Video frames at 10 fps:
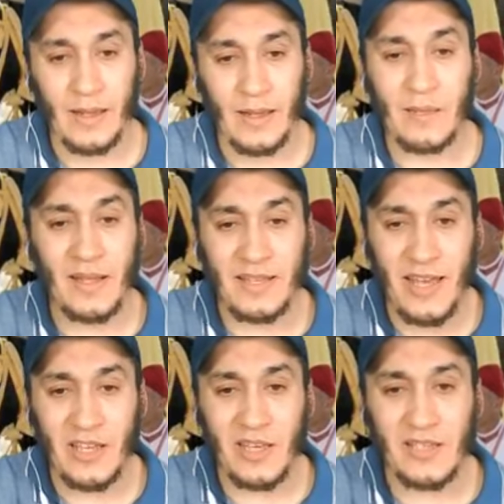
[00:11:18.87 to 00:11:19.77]
كلمه
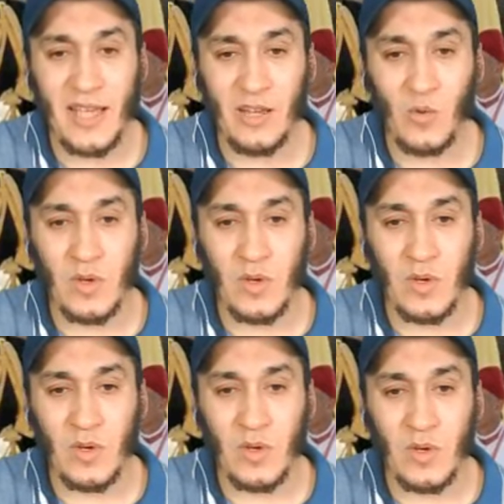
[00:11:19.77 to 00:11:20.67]
تعجز عن
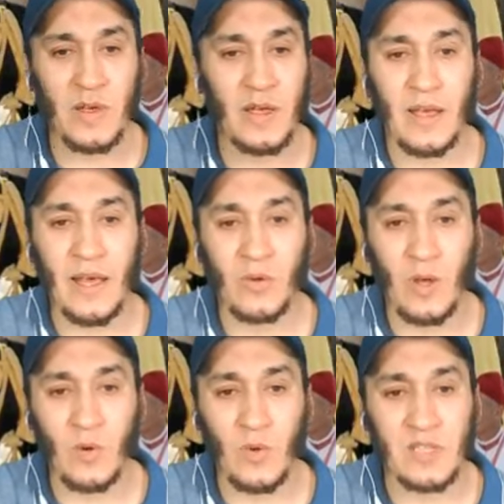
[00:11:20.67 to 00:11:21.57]
وصف عن
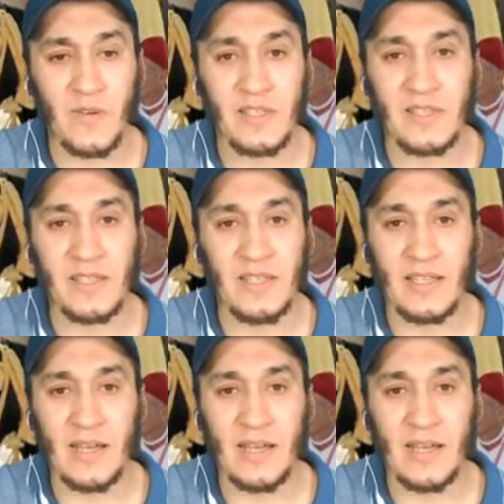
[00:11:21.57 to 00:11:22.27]
وصف هذا السيد هذا